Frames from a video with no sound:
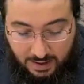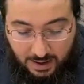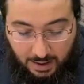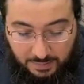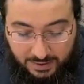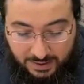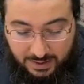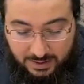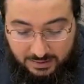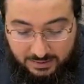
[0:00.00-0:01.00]

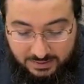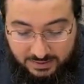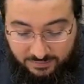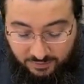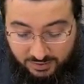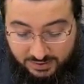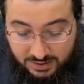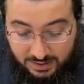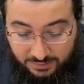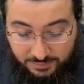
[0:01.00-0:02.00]
Après,
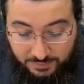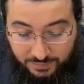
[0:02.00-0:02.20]
s'efforcer,